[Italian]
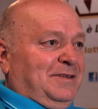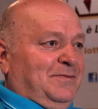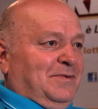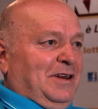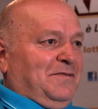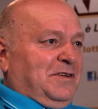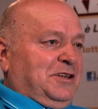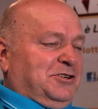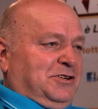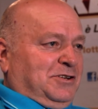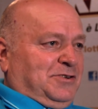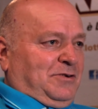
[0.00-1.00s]
quelli veri
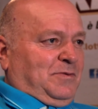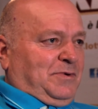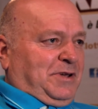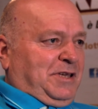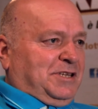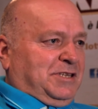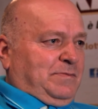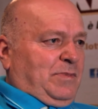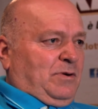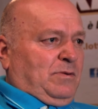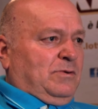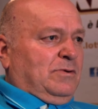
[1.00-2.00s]
ce ne sono pochissimi.
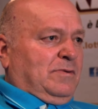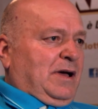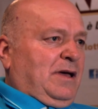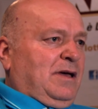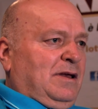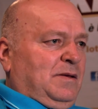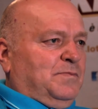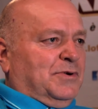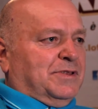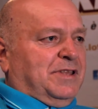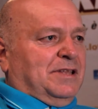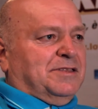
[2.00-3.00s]
Comunque
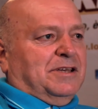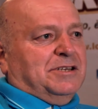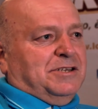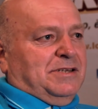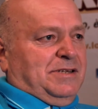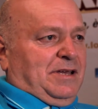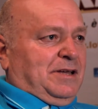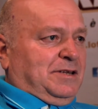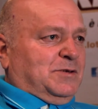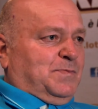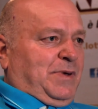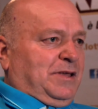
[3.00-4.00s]
l'importante è che ci sia
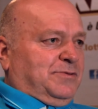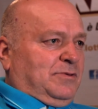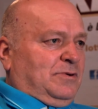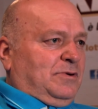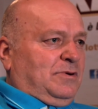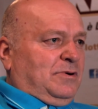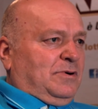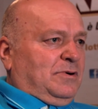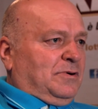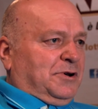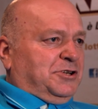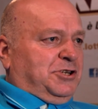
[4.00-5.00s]

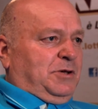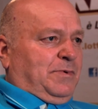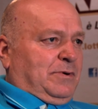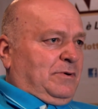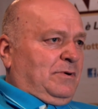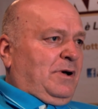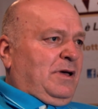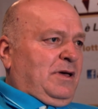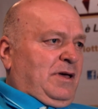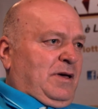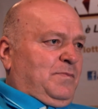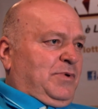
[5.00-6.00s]
rispetto reciproco
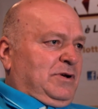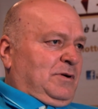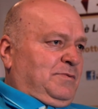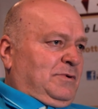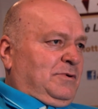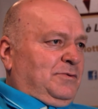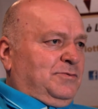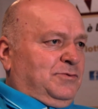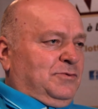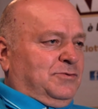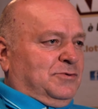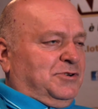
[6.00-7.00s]
e poi dopo
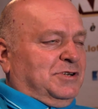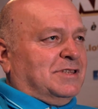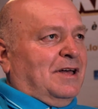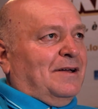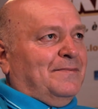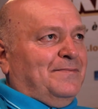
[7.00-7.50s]
tutto ci sta.